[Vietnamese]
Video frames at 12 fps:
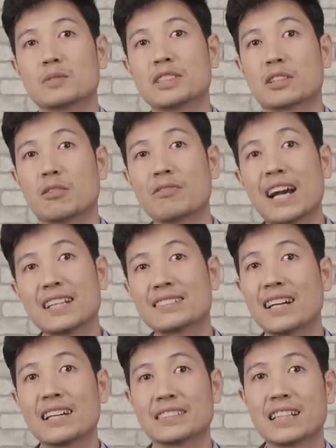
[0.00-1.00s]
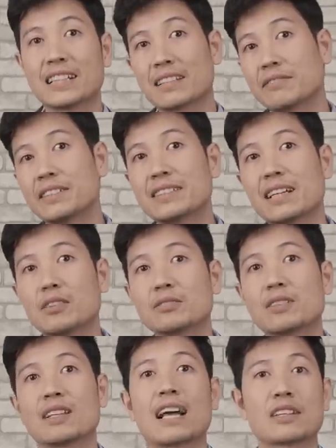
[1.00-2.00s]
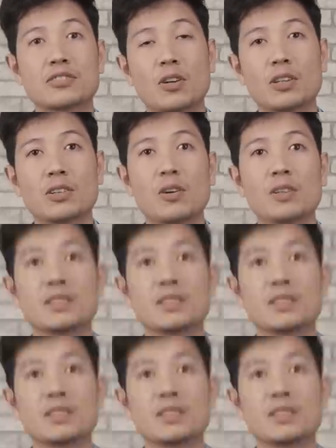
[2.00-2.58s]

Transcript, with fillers: Chỉ có vài giây ở trên cái video lạc trôi thôi